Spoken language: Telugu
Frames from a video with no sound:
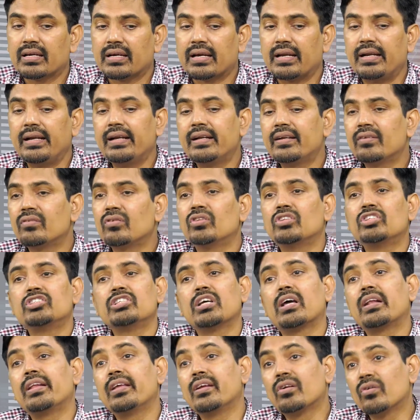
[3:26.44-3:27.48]
క్రెడిట్ గ్రోత్
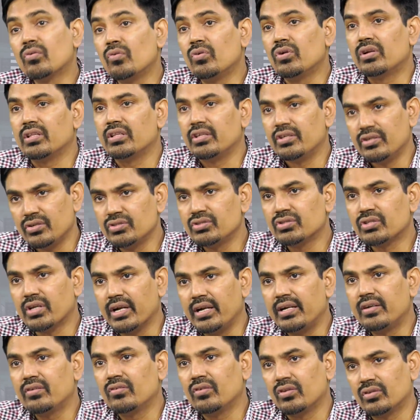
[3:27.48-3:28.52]
చాలా ఎక్కువ ఉంటుంది హ్యూజ్
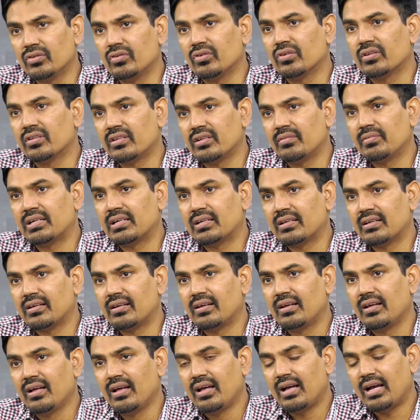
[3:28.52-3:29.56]
క్రెడిట్ గ్రోత్ ఉంటుంది అనమాట
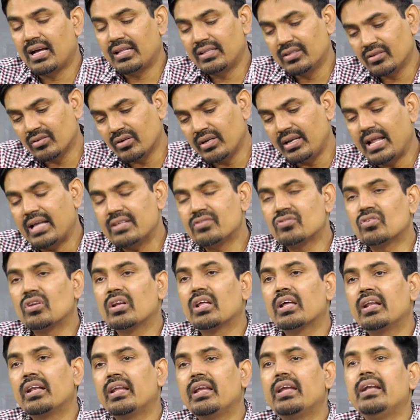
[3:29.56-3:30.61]
అందుకో
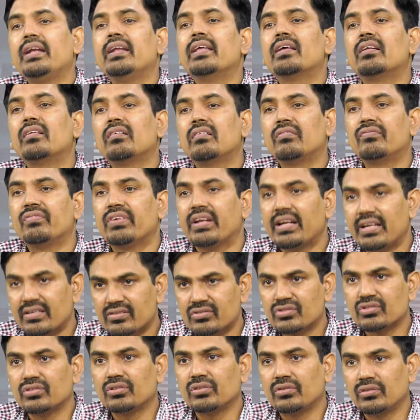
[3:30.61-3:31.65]
న్యాచురల్గానే ఇండియాలో
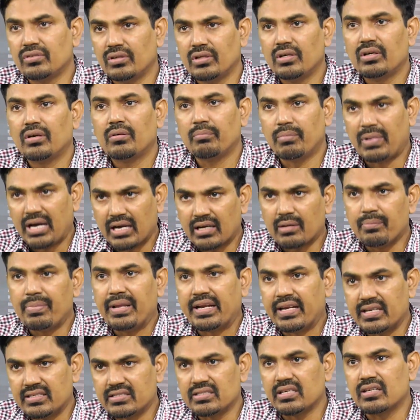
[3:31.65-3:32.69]
ఫినాన్స్ బాగా
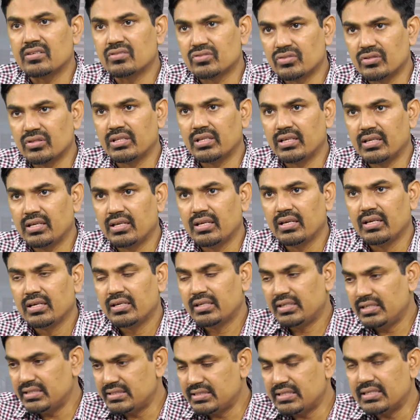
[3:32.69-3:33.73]
పెరిగే ఛాన్స్ ఉంది
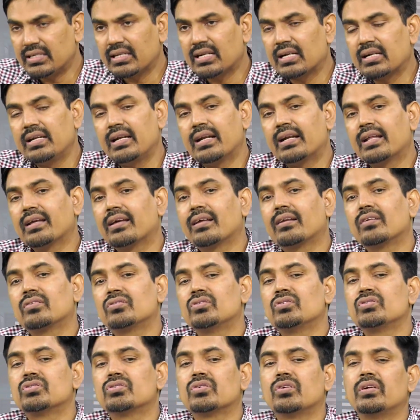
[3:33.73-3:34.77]
రీసెంట్గా డేటా కనుక
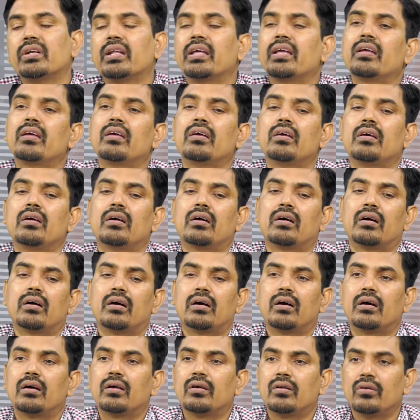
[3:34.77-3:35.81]
చూసుకుంటే
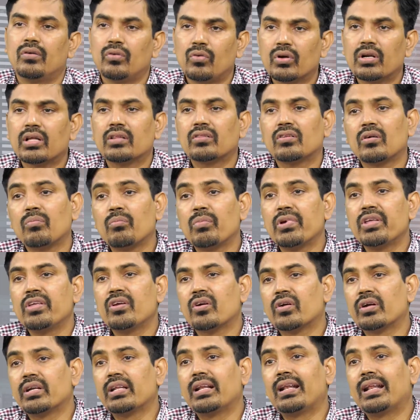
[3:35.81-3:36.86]
నూట తొంభై
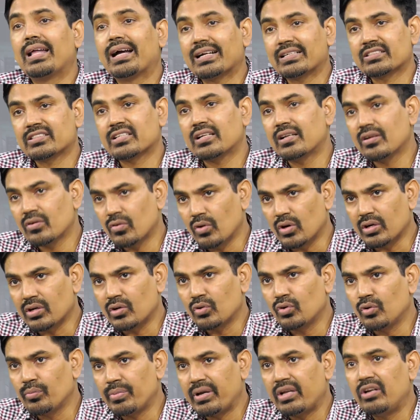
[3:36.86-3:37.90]
ఒకటి లక్షల కోట్ల
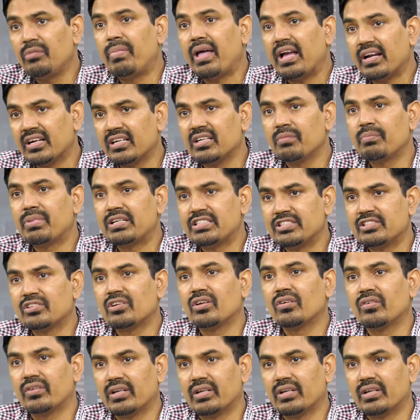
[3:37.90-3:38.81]
రూపాయలు బ్యాంక్ డిపాజిట్లో